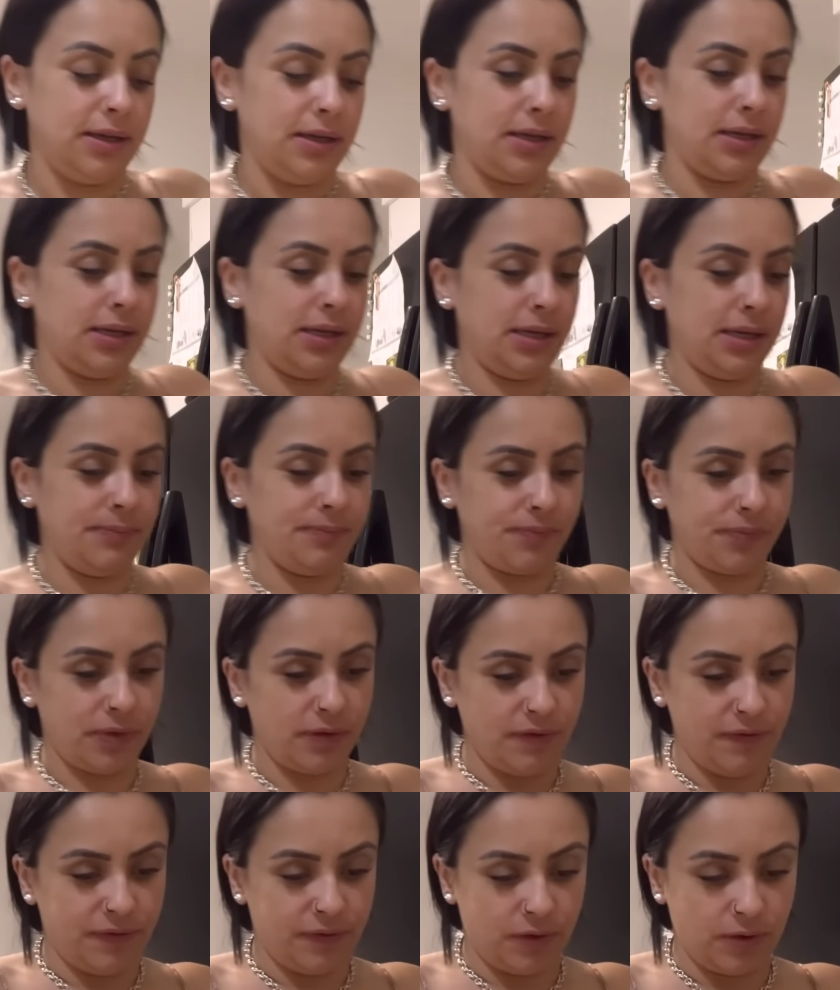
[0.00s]
E
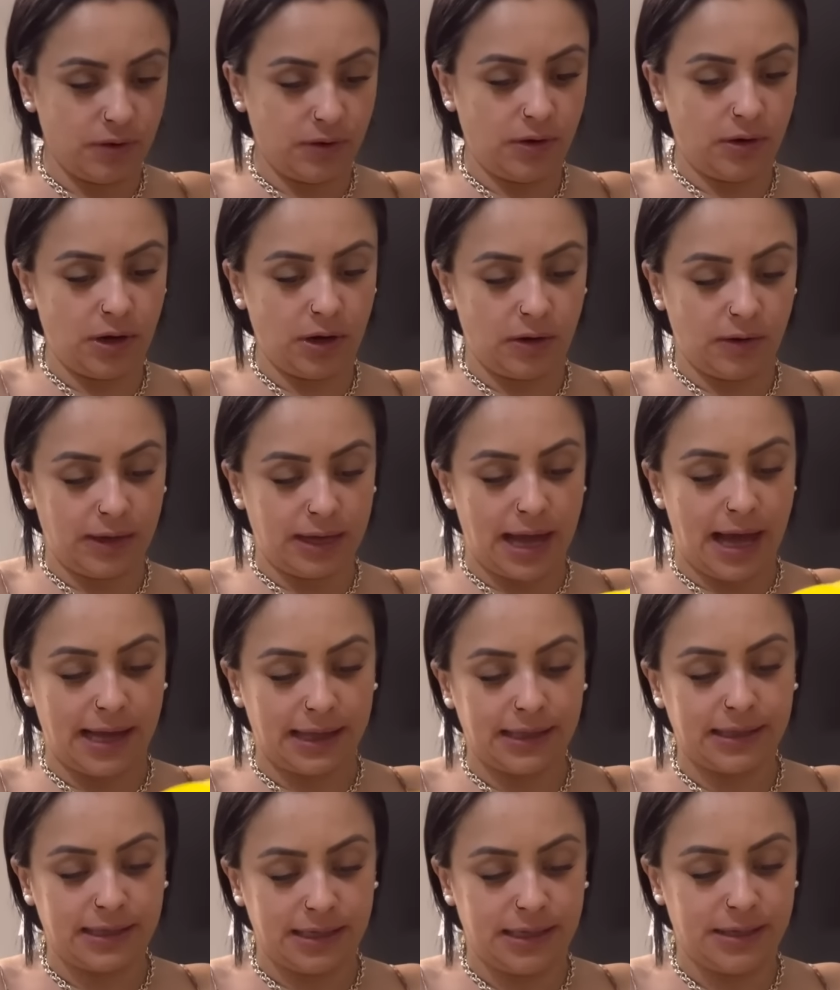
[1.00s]
vou colocar
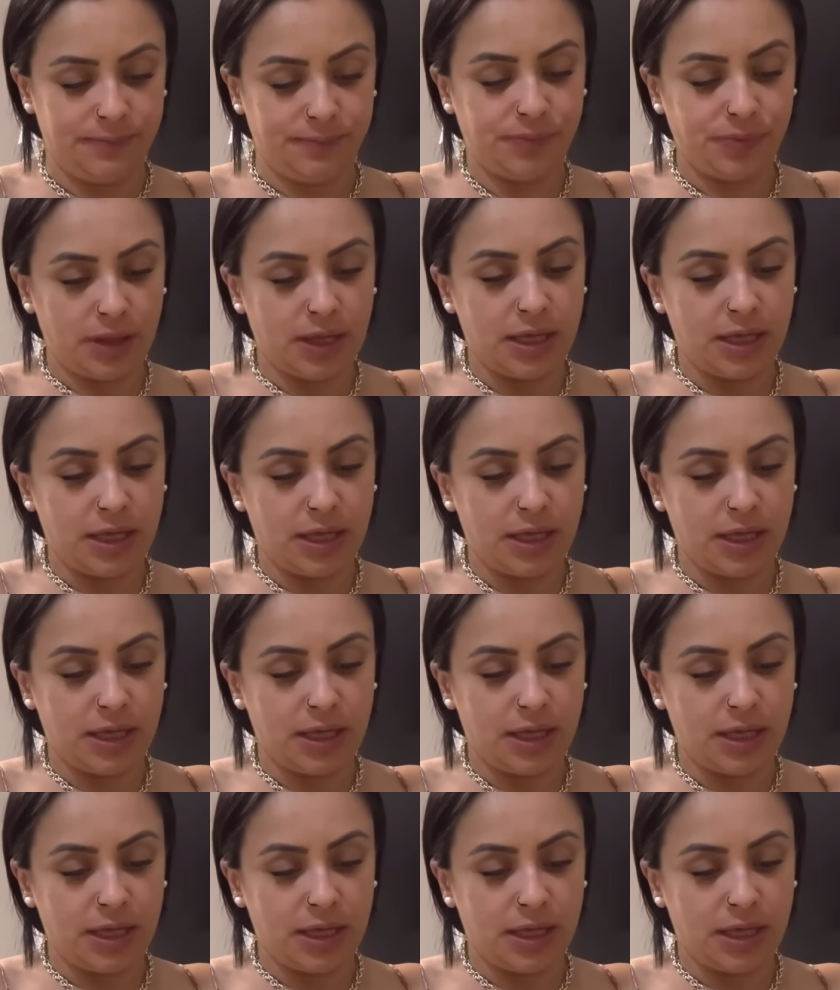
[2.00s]
aqui